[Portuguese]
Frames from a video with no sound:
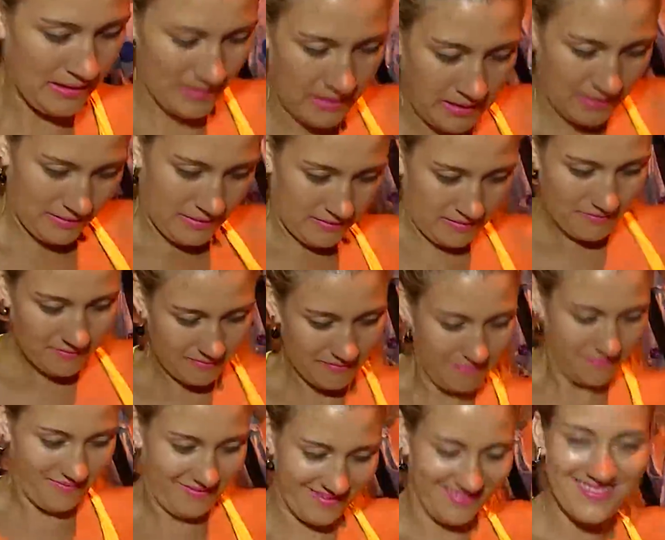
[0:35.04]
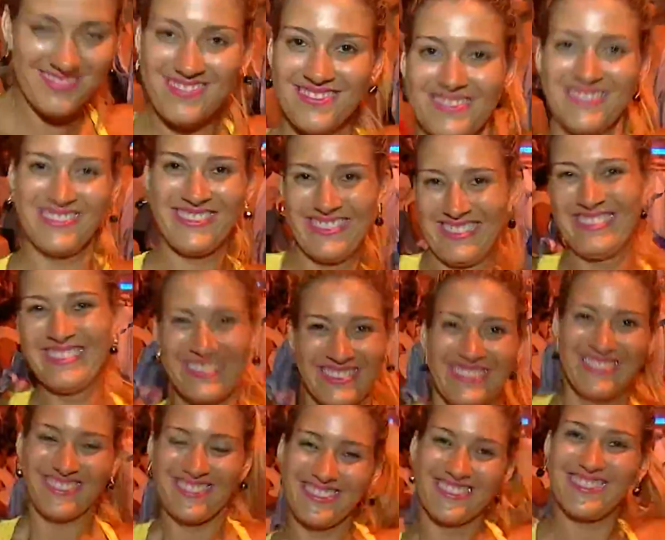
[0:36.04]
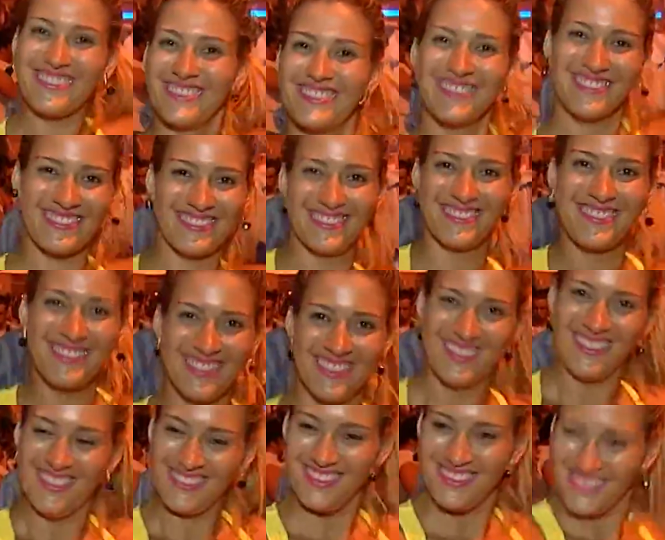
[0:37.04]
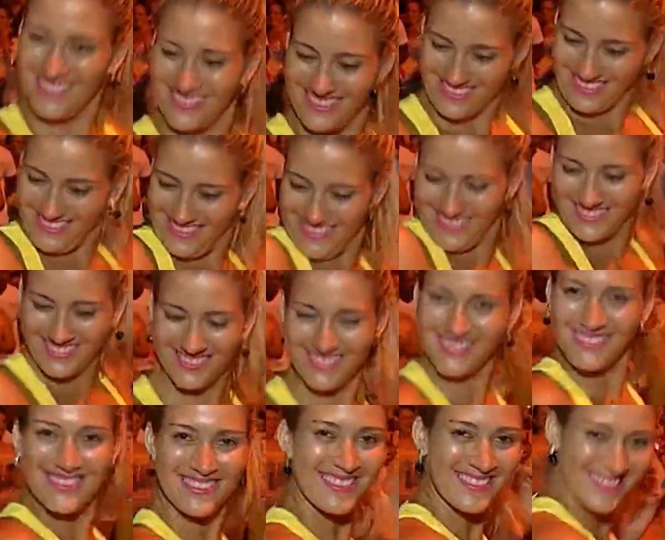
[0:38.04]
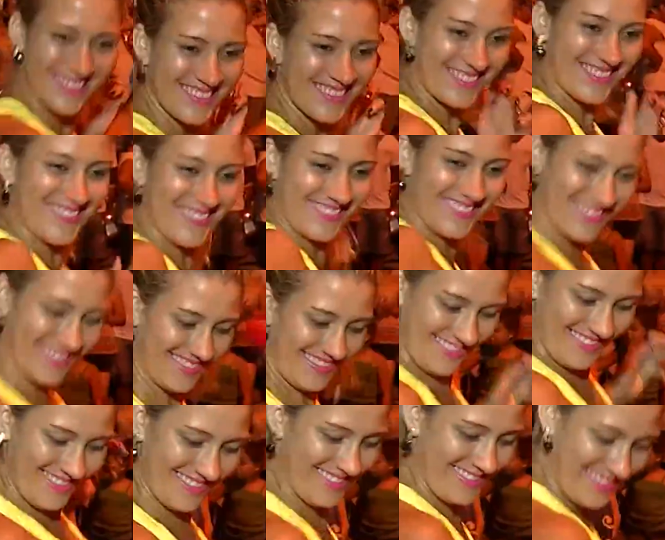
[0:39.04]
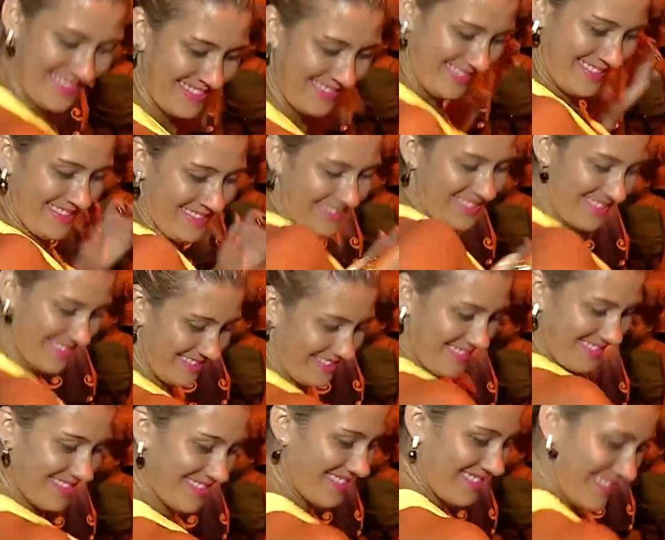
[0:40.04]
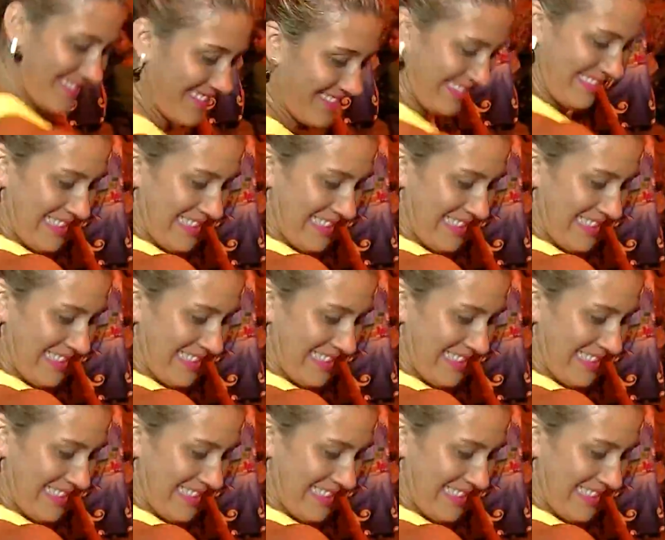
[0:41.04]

Rosia trocou o carnaval do Rio de Janeiro, onde mora, para passar com os amigos na sua terra natal.